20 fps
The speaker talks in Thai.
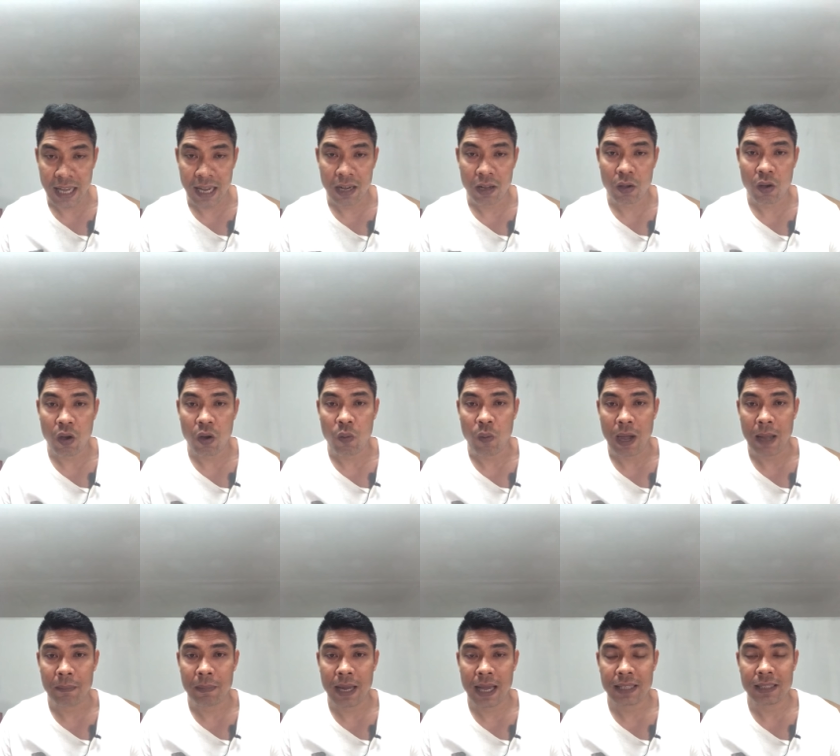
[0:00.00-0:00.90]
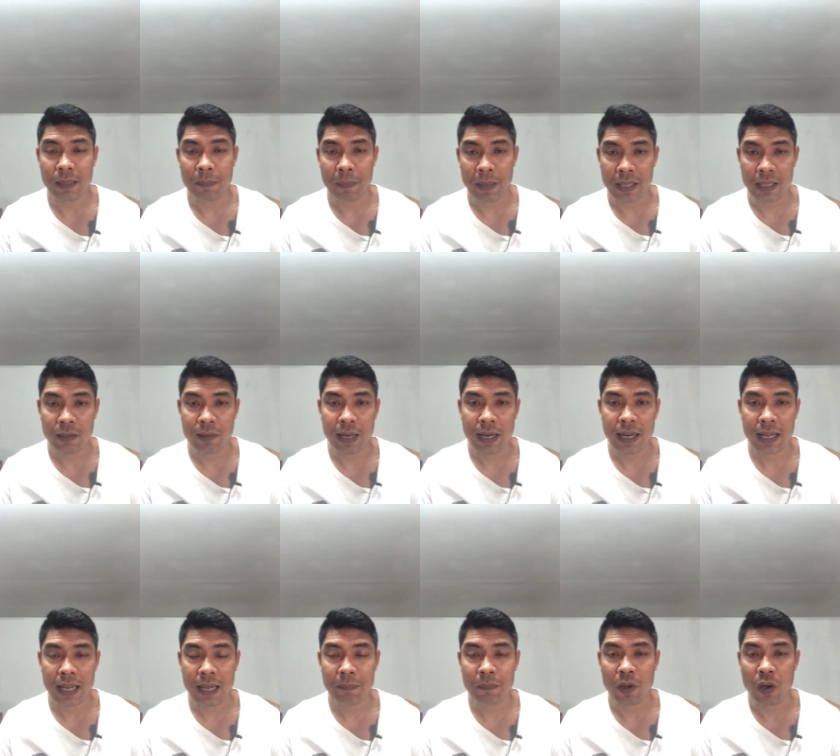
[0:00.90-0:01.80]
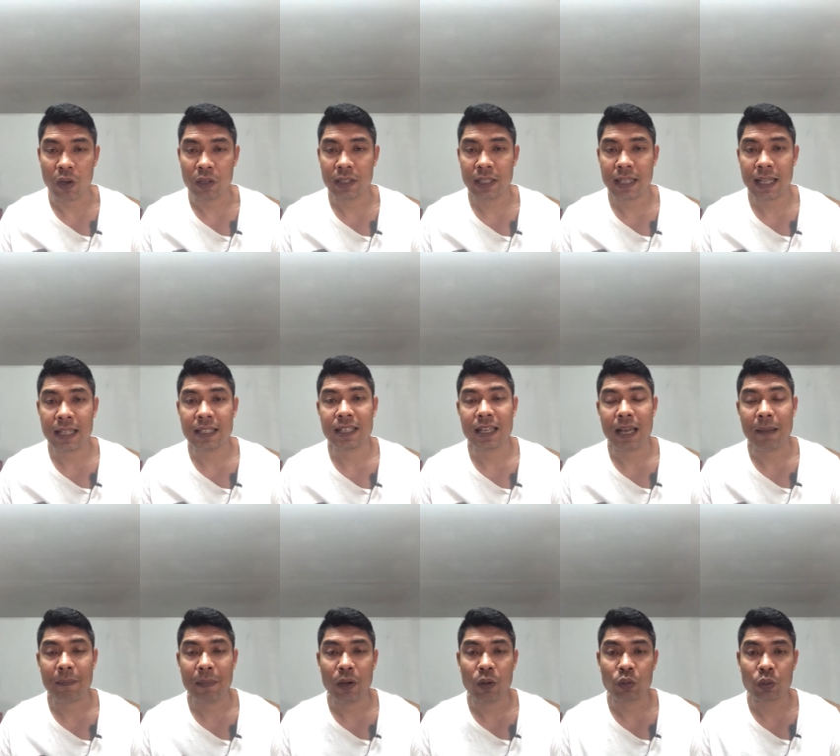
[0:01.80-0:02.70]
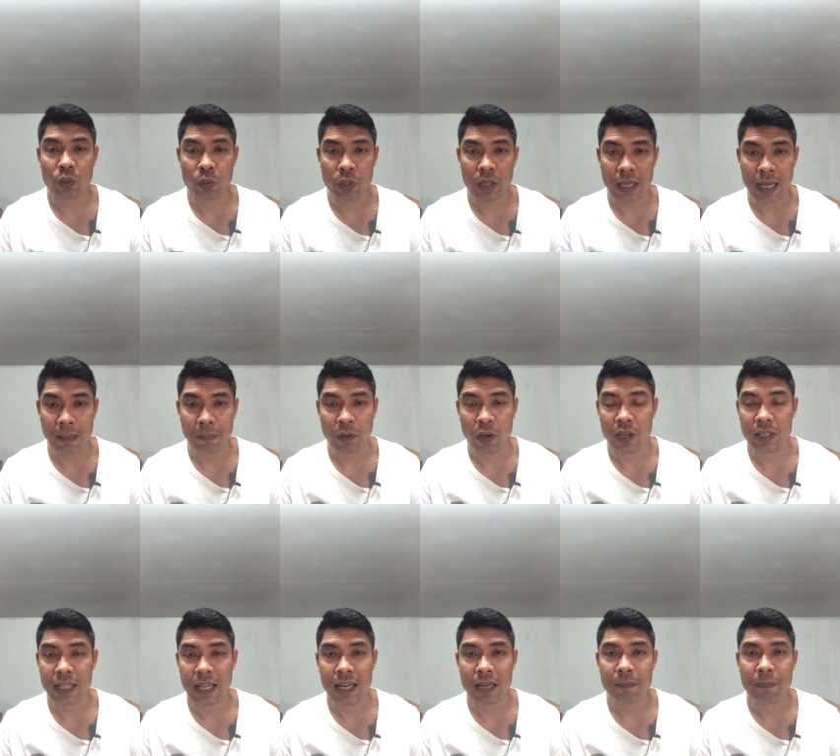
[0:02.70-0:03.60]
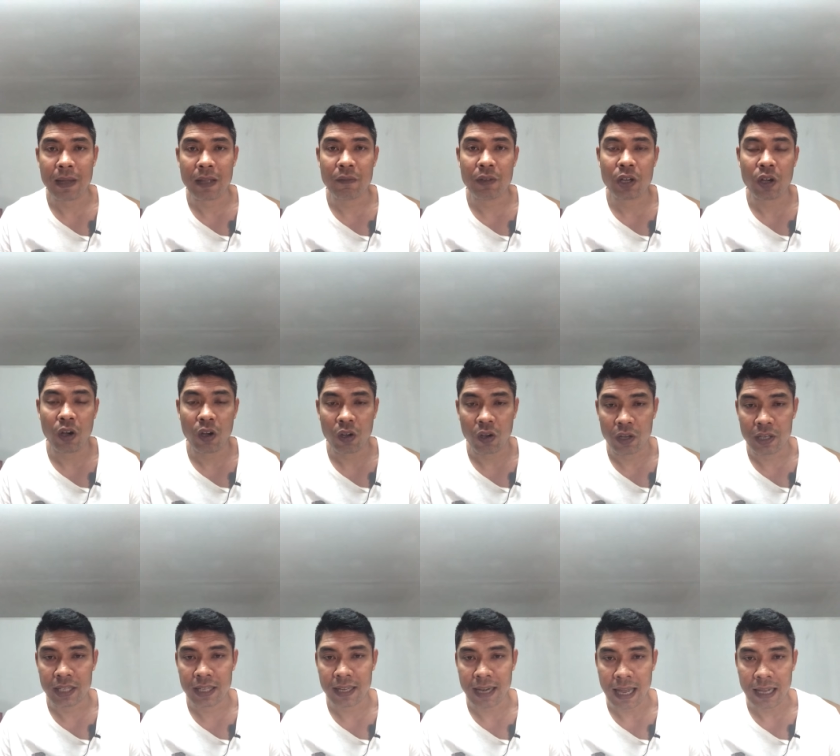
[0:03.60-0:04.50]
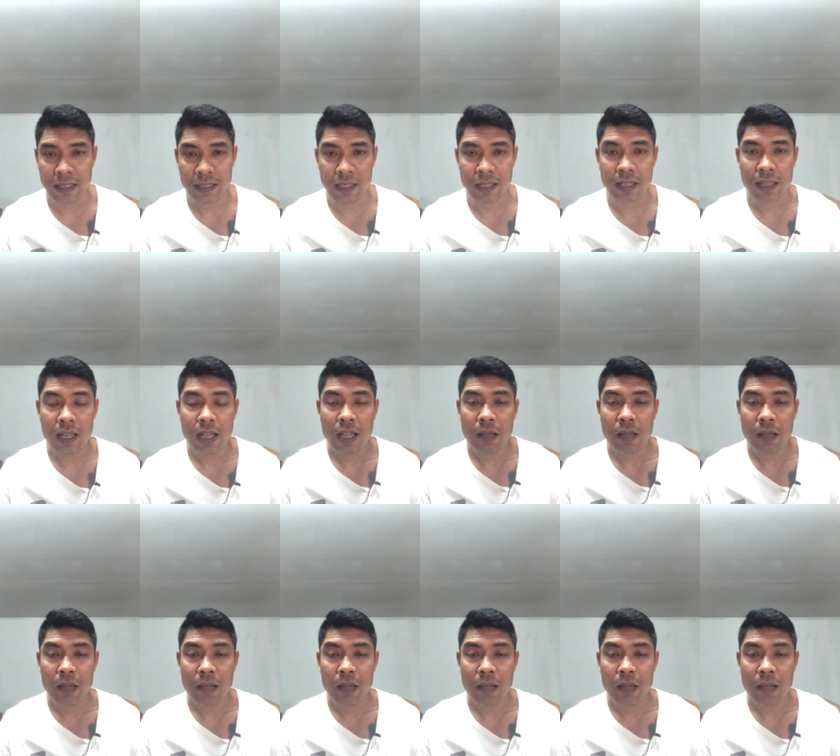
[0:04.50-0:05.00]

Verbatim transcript: นะ แล้วก็ความน่าจะเป็นเท่านั้นนะครับก่อนที่ท่านจะนำไปลงทุนนะครับขอให้ท่านนำไปวิเคราะห์ก่อนอีกครั้งหนึ่ง